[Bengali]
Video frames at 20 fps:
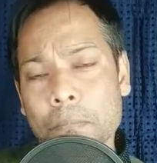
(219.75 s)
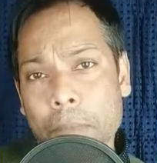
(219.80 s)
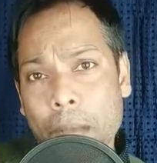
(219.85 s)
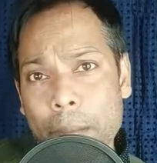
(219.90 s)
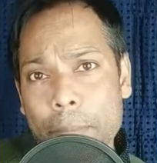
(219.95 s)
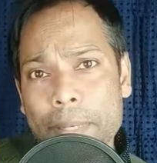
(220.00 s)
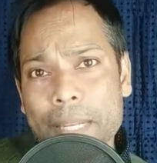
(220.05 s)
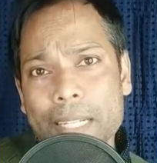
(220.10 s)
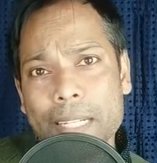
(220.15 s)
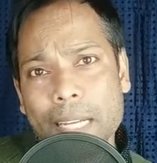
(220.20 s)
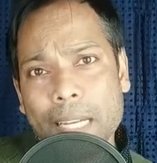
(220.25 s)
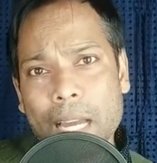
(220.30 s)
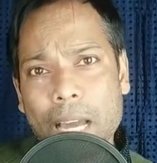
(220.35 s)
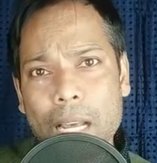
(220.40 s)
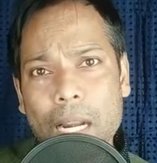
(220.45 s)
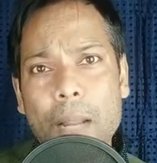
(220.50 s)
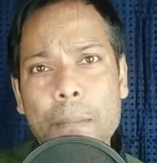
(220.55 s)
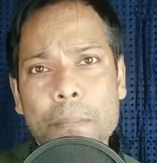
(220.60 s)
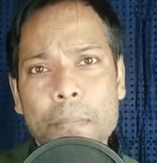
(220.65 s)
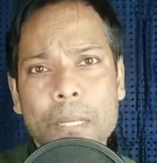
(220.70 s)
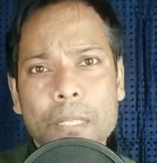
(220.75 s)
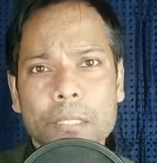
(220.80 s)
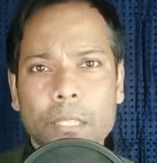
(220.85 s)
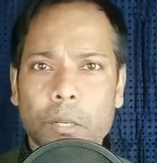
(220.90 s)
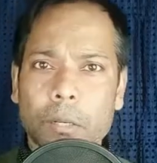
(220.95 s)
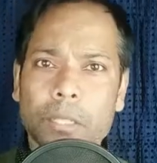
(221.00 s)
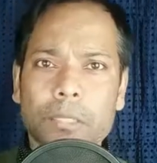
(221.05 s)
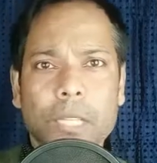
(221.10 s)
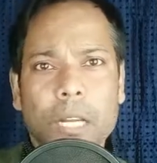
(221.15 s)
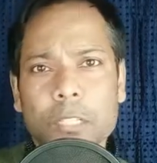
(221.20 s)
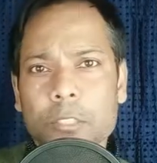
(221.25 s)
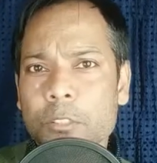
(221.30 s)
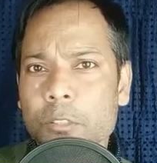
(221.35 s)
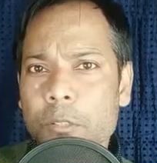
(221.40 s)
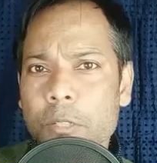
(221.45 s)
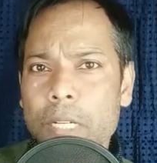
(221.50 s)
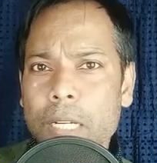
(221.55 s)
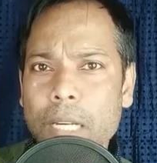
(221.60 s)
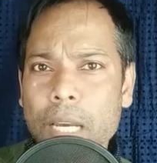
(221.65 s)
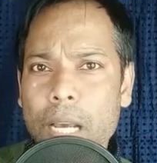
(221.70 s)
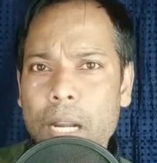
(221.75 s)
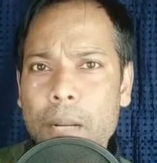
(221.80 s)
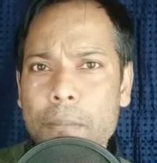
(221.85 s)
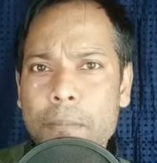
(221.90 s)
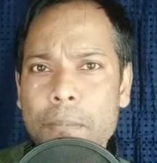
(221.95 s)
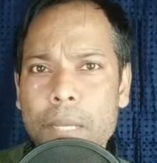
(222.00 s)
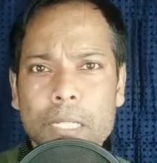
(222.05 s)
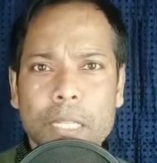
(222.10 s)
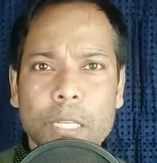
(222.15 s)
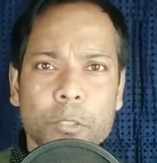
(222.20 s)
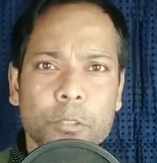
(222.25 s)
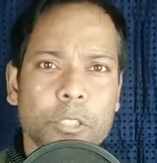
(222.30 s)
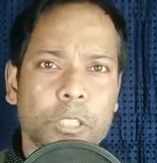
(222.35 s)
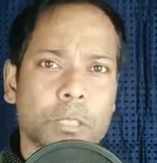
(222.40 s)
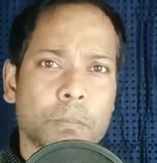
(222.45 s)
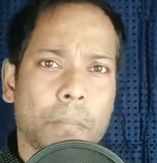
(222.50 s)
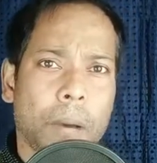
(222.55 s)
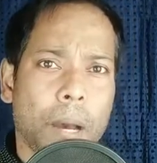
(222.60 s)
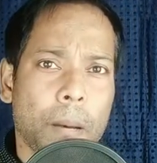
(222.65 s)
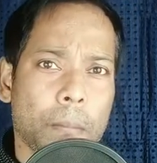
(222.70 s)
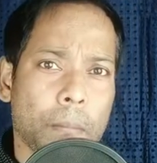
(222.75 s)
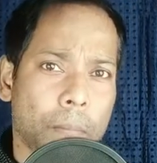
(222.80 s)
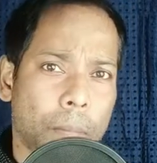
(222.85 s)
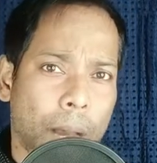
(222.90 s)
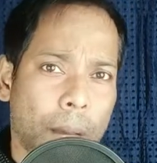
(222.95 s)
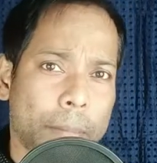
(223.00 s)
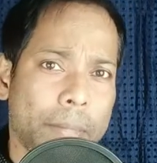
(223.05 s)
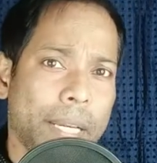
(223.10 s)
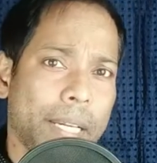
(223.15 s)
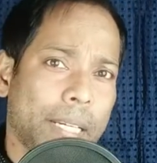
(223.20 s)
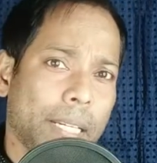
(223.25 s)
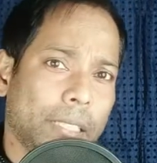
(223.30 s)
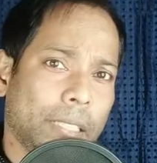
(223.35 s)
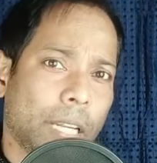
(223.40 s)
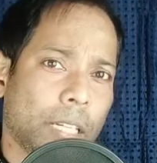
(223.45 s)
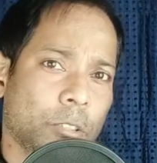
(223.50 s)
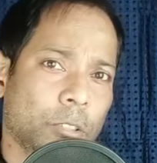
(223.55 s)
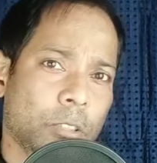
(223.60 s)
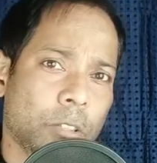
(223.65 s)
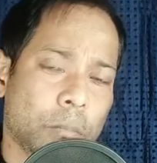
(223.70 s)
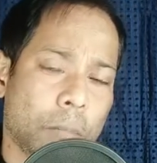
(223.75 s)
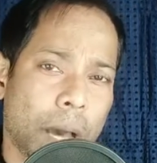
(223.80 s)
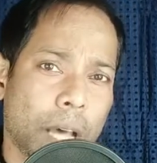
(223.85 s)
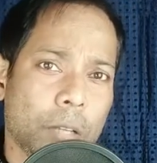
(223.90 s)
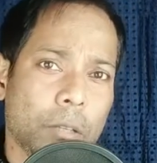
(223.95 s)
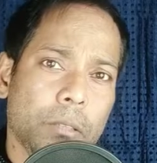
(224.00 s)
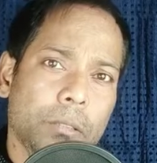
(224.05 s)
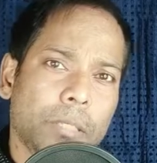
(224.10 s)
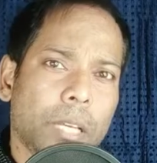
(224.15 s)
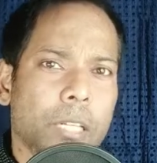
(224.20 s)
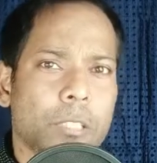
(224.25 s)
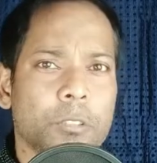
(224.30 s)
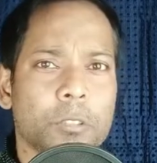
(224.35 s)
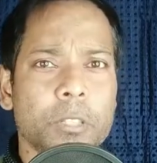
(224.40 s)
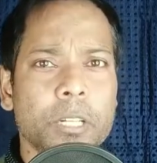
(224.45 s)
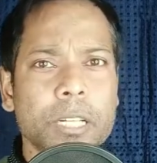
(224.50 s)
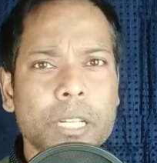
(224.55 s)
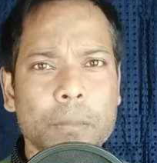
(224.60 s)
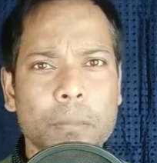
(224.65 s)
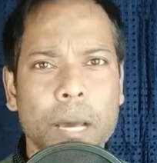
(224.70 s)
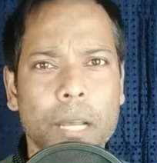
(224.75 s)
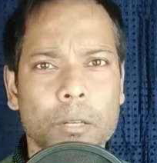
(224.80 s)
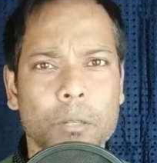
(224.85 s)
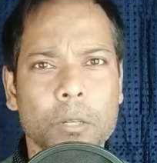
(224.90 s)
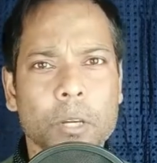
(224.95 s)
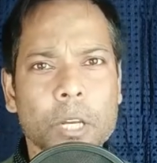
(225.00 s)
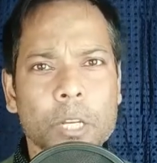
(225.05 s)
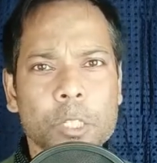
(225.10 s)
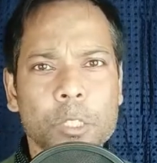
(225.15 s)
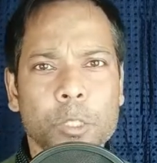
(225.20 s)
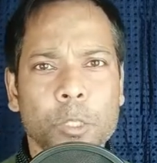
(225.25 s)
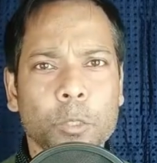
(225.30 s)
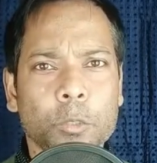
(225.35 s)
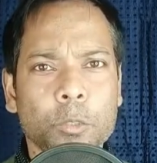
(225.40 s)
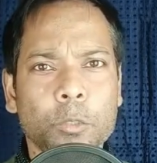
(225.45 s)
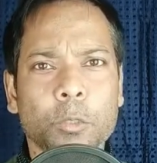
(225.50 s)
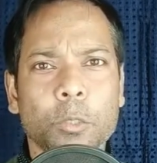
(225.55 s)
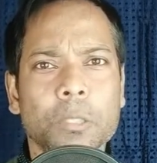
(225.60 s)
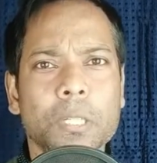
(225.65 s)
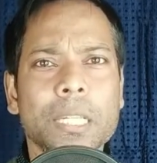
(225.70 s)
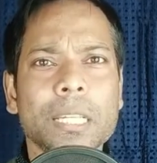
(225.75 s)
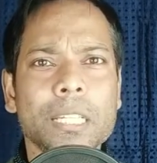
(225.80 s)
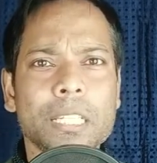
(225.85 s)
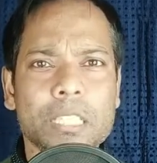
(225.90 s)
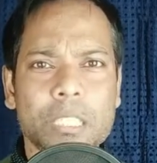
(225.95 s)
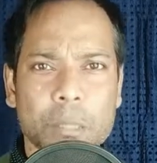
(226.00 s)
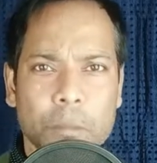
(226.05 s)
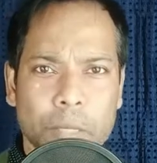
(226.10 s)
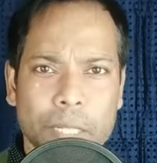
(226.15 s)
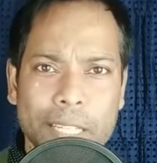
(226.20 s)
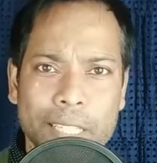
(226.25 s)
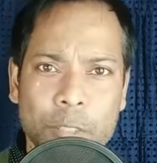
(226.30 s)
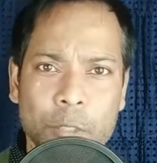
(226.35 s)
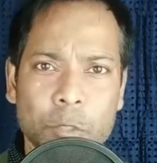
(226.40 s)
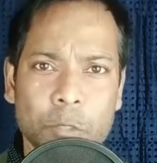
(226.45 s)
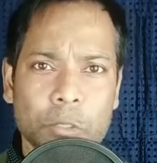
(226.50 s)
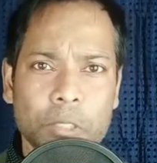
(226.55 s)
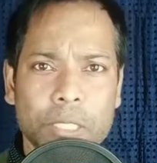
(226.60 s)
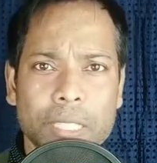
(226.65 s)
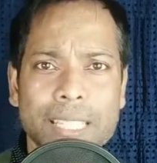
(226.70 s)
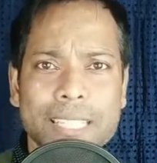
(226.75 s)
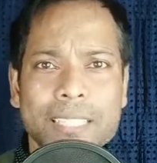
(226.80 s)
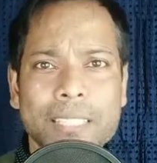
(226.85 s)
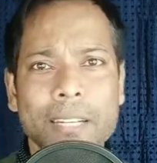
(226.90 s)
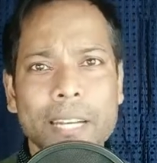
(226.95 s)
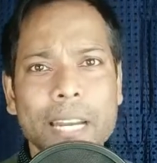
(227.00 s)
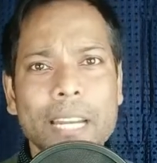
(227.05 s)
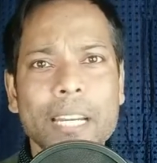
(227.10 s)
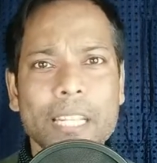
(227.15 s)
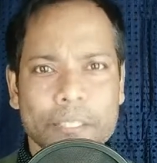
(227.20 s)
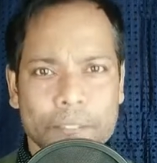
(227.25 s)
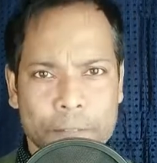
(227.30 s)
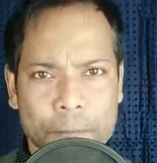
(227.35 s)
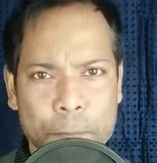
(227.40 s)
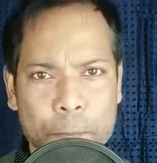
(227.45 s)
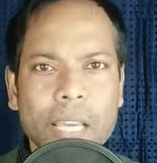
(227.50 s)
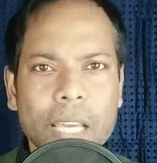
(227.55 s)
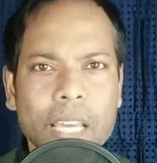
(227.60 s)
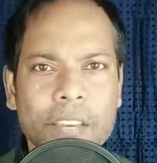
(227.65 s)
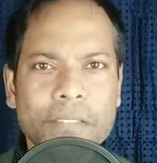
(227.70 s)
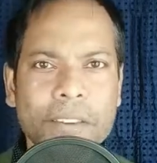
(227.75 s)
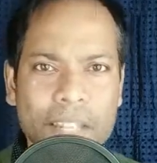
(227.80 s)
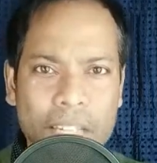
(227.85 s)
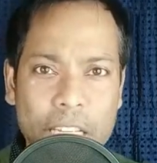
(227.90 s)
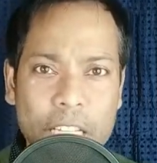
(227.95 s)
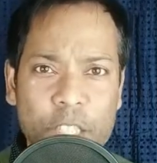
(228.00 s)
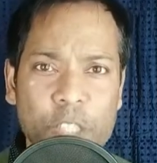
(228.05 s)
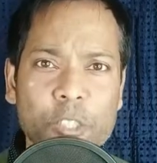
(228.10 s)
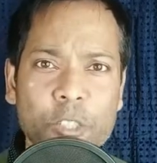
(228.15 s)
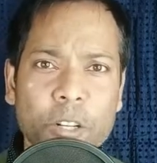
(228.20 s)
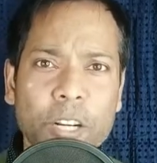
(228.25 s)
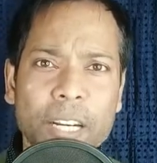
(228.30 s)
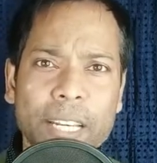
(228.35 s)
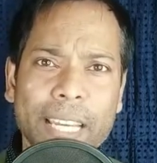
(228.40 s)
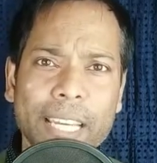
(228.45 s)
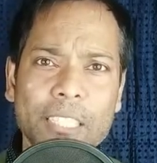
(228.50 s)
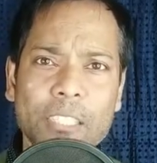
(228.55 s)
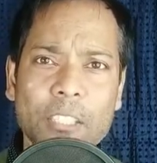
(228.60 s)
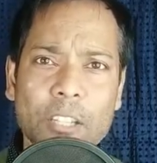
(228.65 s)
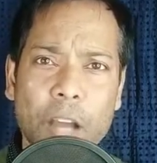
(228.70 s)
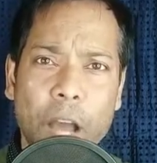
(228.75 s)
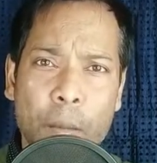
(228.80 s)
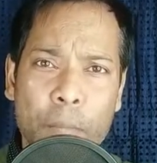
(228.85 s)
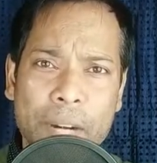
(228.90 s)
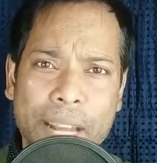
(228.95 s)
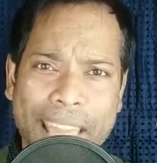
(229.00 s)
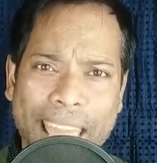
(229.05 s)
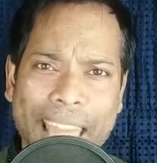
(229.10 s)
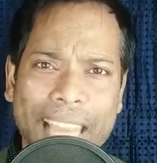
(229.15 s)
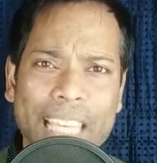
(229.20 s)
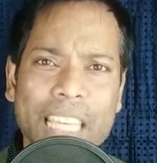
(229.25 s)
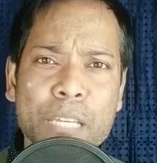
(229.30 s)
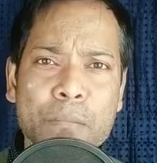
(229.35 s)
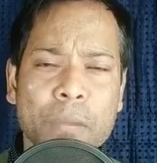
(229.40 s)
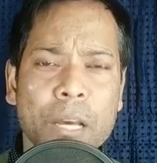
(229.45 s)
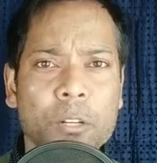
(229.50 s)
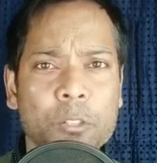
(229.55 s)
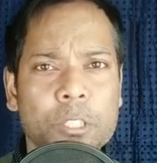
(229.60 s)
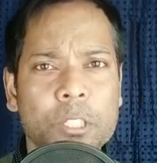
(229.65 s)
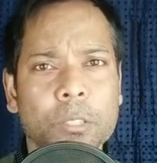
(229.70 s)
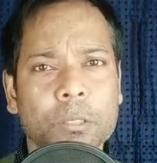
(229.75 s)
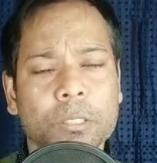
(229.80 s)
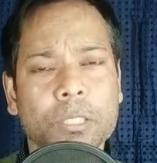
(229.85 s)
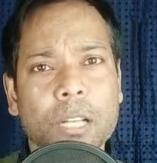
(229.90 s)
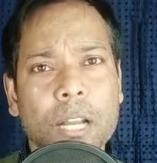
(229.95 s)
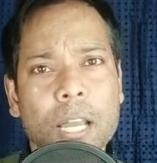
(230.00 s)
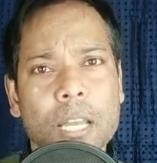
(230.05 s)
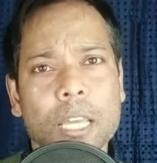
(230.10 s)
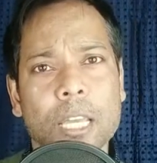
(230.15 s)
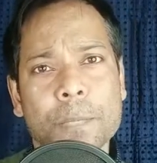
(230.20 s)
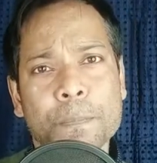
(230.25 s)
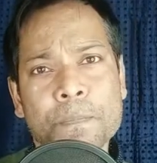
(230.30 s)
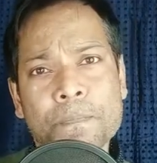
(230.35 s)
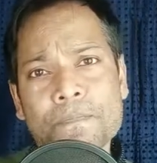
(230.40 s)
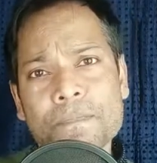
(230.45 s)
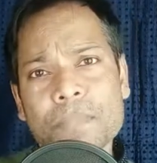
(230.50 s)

ভাবে এটা খারাপ তাহলে তার জন্য এটা খারাপ কেউ যদি ভাবে এটা তার জন্য ভালো তার জন্য এটা ভালো সত্য ইংলিশে বলে ট্রুথ ইজ রিলেটিভ ইভেন ঈশ্বরের ক্ষেত্রে আমরা একই মানসিকতা রাখি